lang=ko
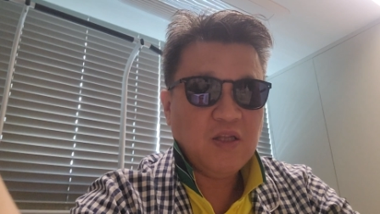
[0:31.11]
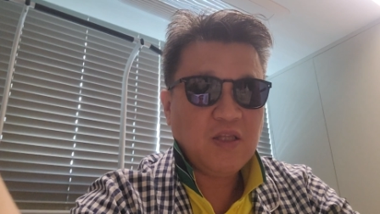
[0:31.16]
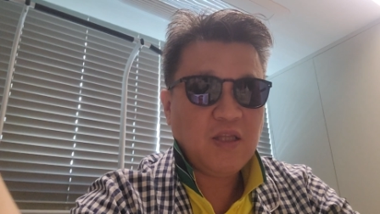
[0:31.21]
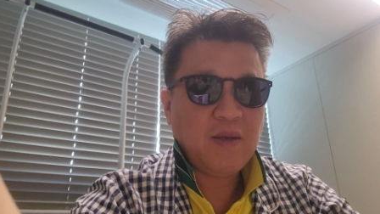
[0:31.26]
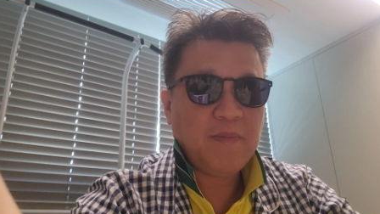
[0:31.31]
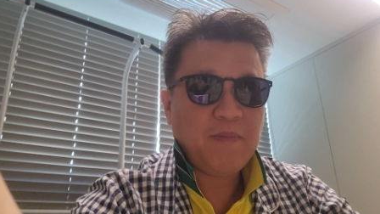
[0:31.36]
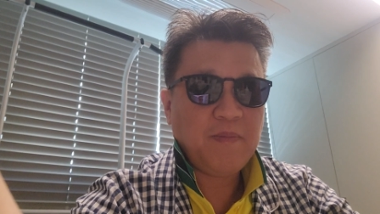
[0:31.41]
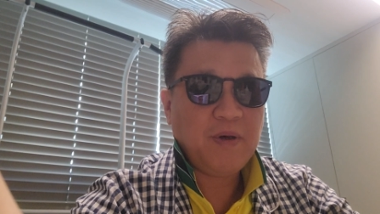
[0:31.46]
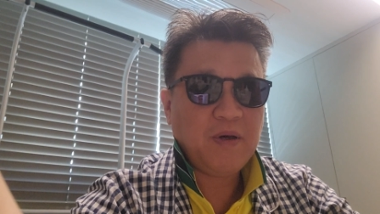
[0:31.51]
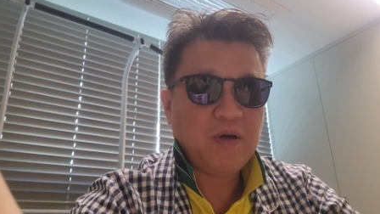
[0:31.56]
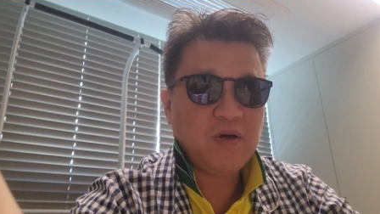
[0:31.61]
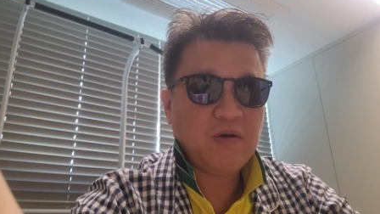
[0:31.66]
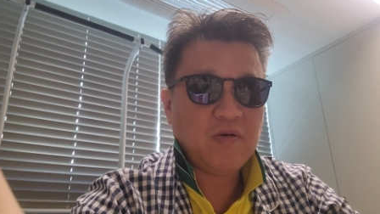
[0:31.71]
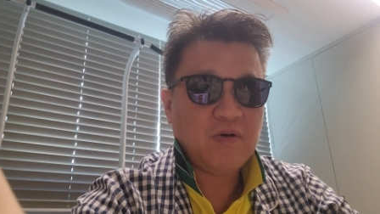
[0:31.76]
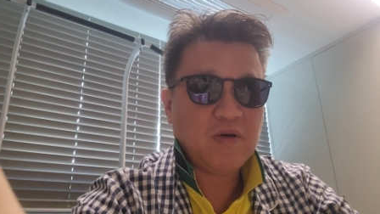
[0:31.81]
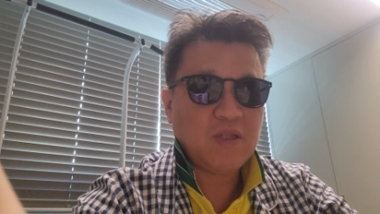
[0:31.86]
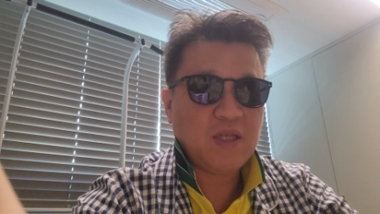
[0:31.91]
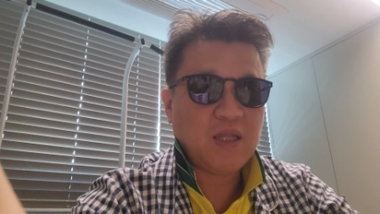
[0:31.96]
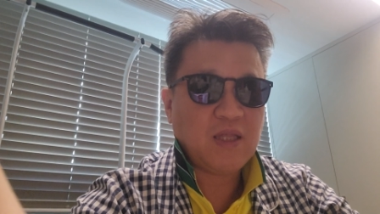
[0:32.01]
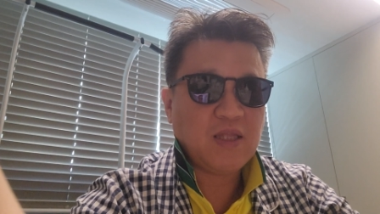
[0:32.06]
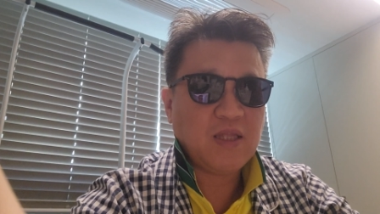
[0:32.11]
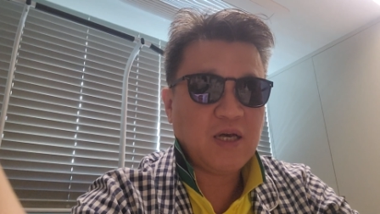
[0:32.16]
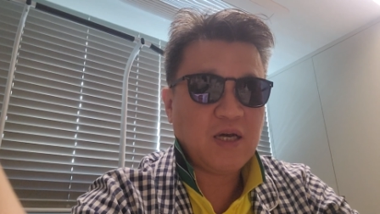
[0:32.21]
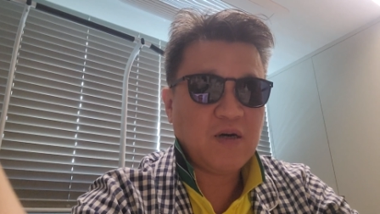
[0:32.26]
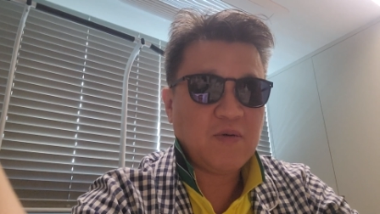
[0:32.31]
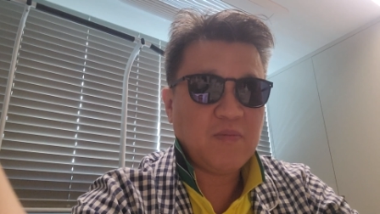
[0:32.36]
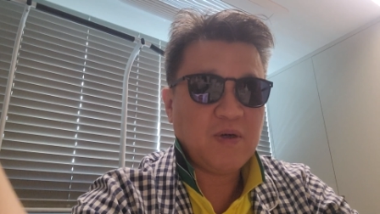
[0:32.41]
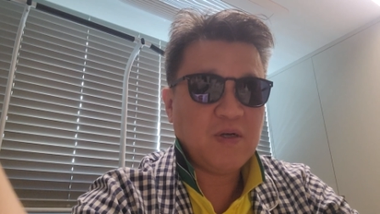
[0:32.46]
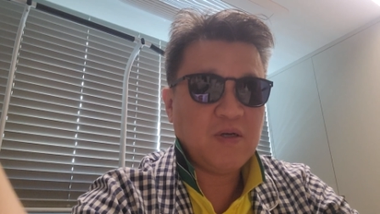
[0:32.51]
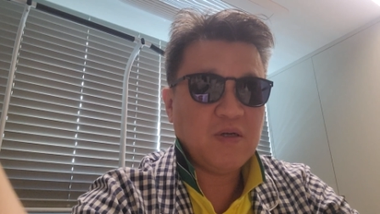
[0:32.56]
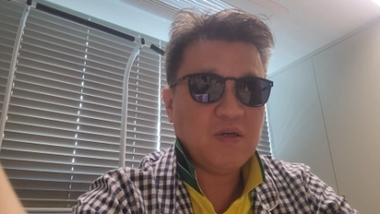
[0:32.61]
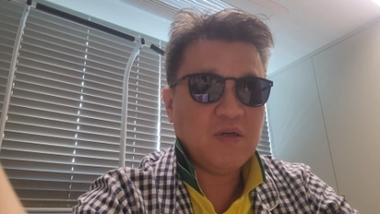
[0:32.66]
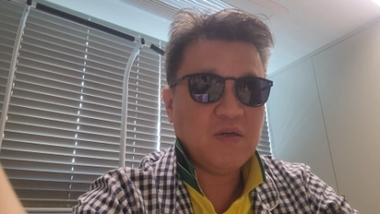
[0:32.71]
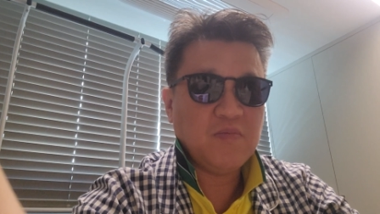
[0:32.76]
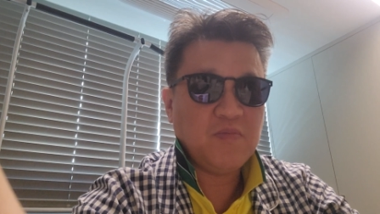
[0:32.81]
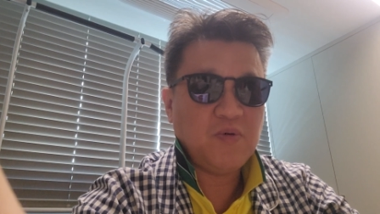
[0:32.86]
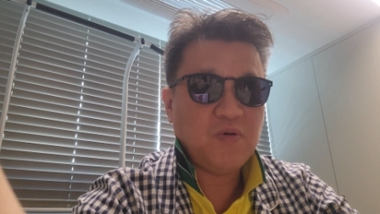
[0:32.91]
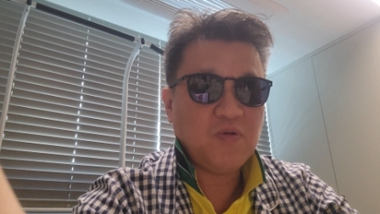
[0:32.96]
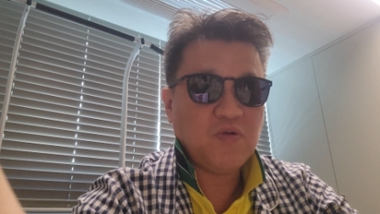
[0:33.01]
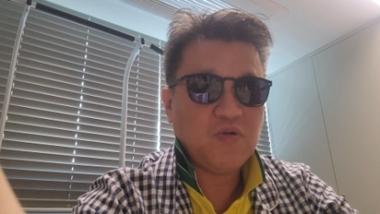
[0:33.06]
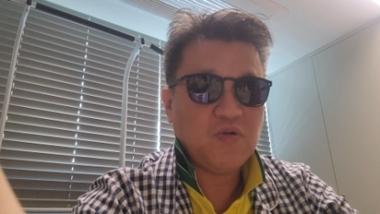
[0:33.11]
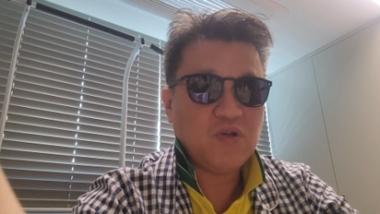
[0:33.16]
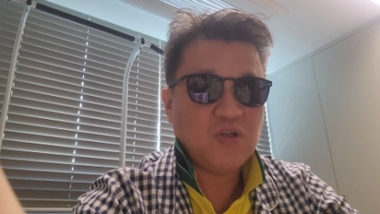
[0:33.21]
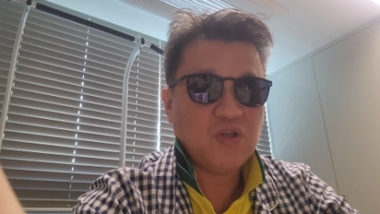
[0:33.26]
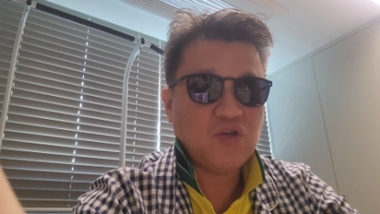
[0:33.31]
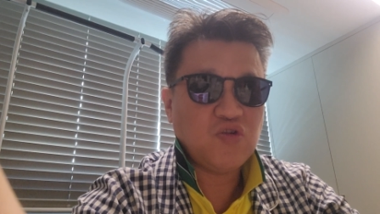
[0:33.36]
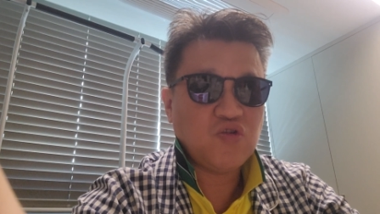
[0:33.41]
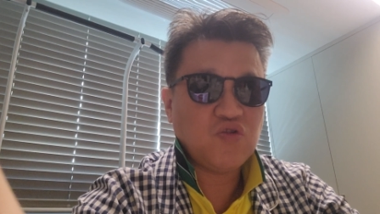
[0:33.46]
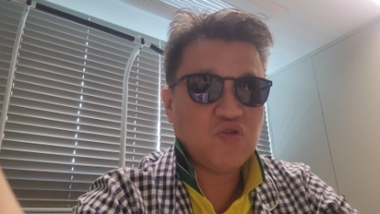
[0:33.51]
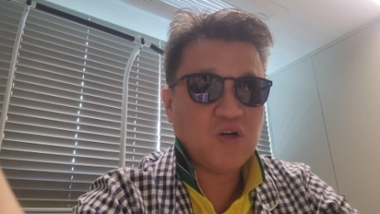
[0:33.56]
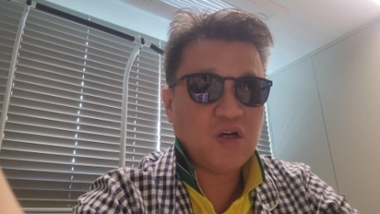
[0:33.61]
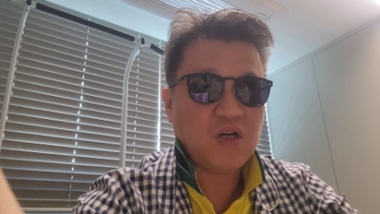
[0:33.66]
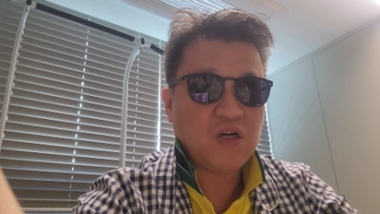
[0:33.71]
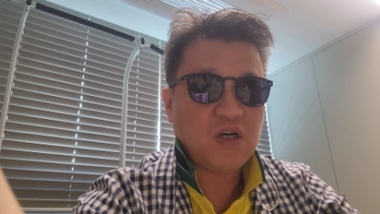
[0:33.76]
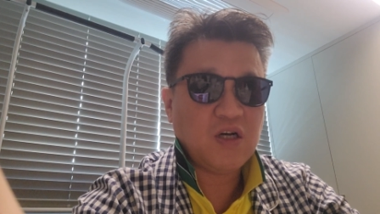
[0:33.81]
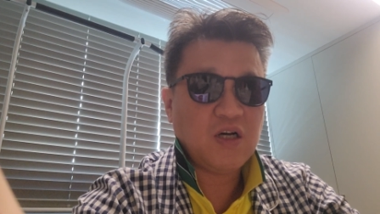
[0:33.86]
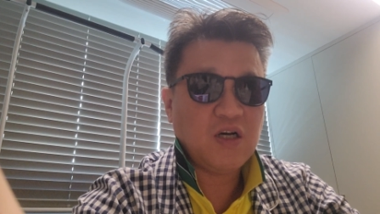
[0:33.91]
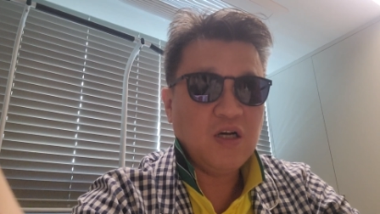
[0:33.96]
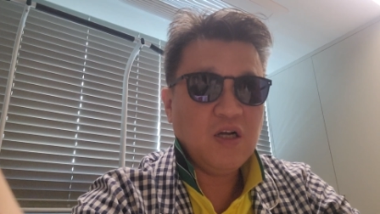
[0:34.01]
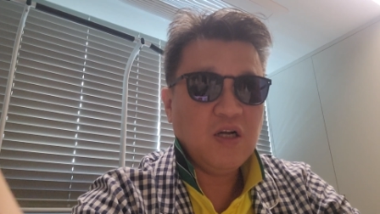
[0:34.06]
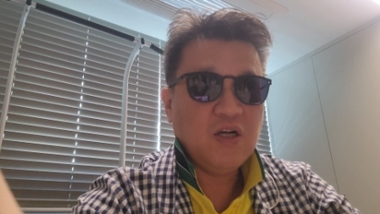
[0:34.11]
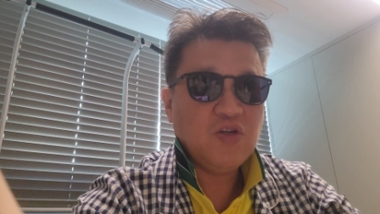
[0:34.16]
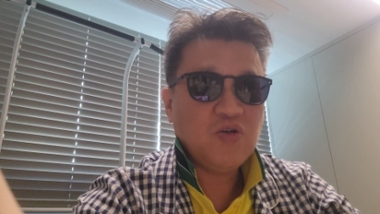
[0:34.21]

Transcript: 텐베거가 난 다음에는 보통 이제 주가가